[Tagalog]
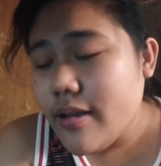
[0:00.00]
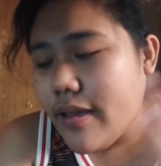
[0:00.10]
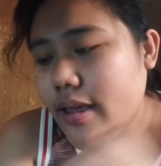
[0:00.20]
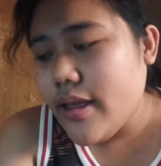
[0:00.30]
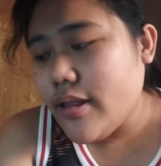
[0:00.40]

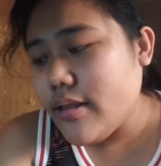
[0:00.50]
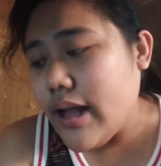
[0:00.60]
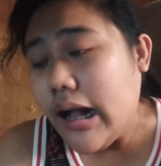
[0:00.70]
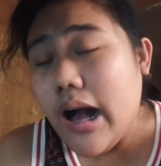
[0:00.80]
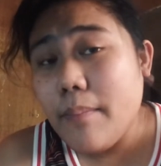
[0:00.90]
and
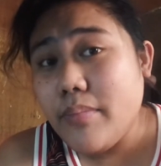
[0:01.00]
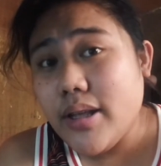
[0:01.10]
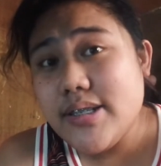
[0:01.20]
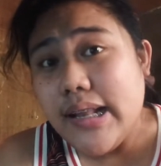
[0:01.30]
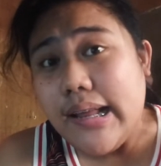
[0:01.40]
nag-update
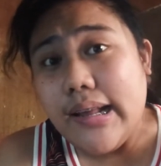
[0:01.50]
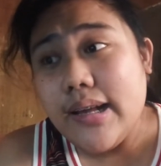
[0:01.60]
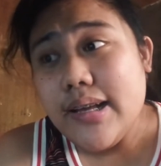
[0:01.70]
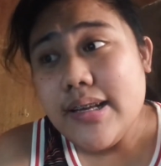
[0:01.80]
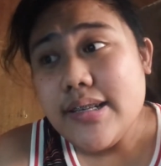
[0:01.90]
sila
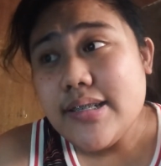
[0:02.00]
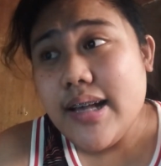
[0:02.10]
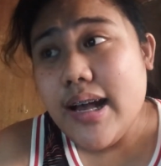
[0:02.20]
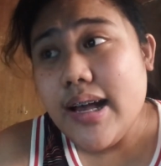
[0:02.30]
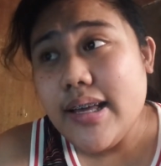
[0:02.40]
sa
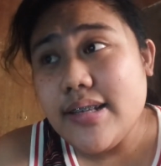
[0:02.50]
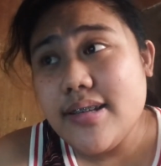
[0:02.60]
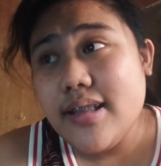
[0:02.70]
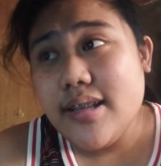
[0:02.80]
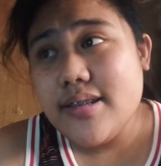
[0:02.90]

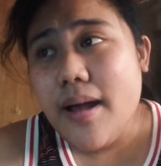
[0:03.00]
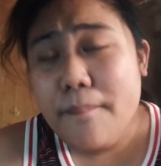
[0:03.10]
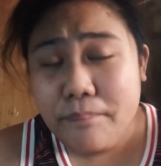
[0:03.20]
isa't isa.